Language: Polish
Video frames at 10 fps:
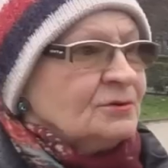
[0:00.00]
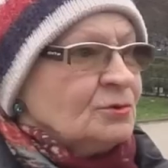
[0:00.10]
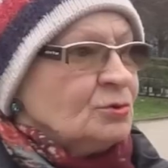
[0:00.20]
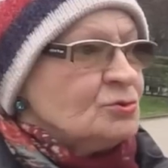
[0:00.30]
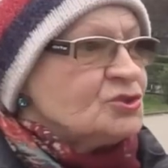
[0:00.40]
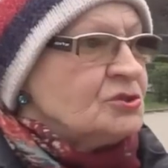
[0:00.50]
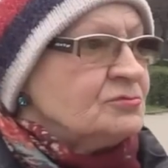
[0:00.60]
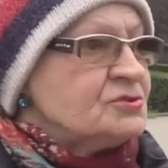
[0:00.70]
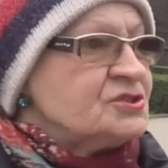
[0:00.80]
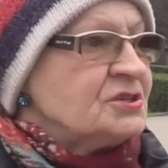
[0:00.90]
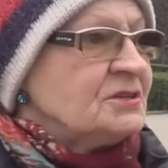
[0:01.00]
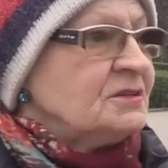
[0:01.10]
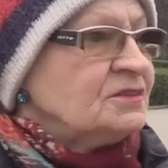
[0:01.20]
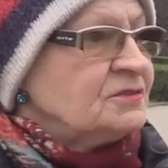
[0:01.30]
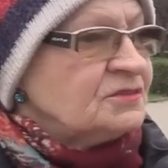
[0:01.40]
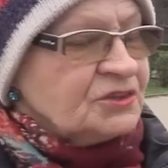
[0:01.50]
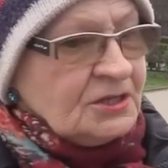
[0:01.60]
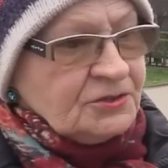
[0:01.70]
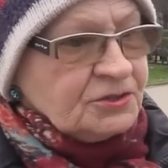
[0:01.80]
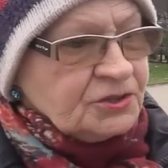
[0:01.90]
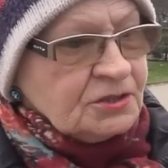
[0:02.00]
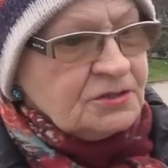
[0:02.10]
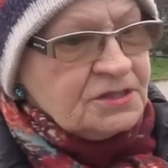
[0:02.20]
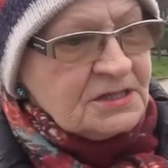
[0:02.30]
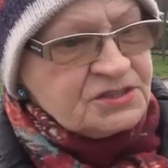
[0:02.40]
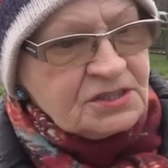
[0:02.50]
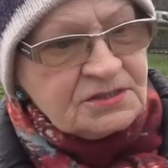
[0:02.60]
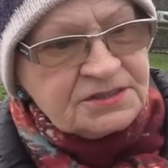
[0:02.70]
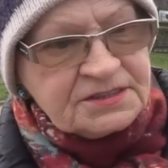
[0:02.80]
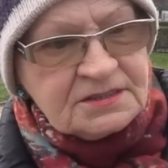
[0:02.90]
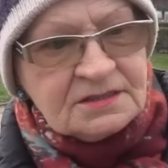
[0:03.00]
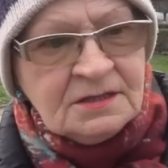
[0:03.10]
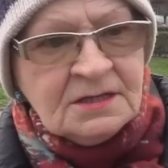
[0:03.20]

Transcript: Kruszą się tylko tego dnia, co jest y,